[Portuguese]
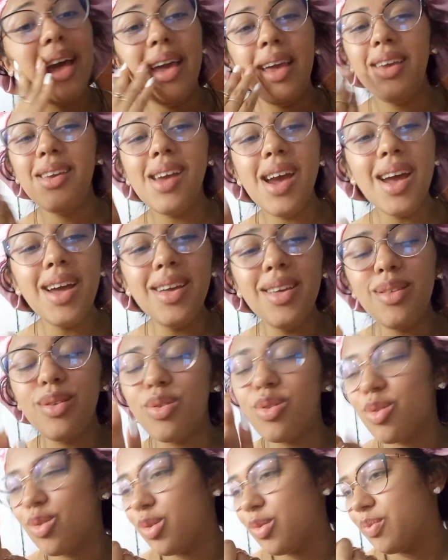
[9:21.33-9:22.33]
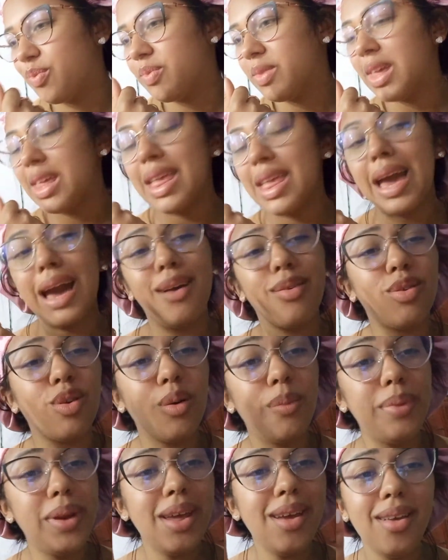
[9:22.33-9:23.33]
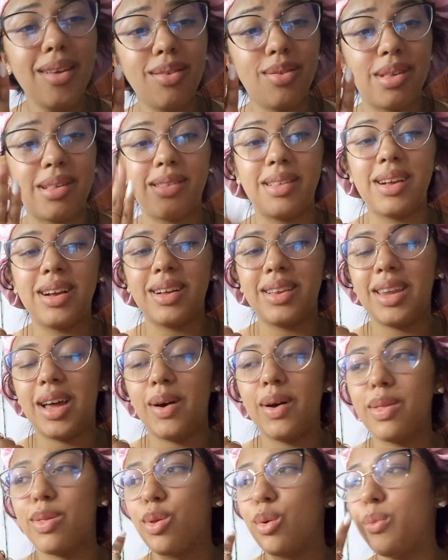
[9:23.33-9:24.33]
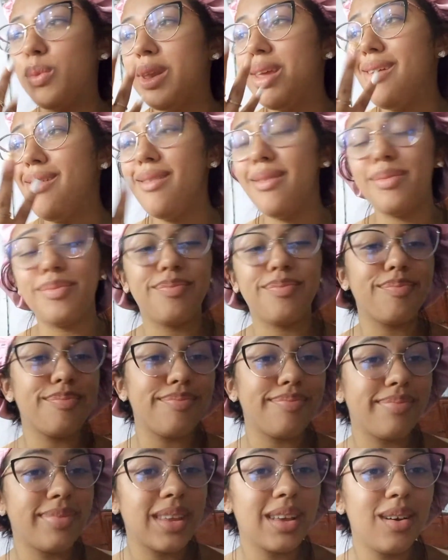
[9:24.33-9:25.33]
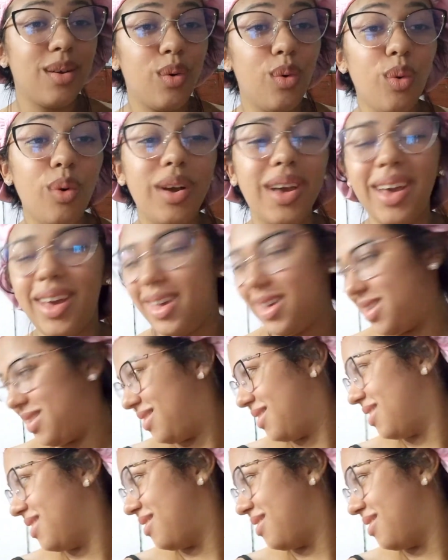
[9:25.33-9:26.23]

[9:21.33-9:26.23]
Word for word: E é isso. É sobre isso esse canal. É sobre o quê?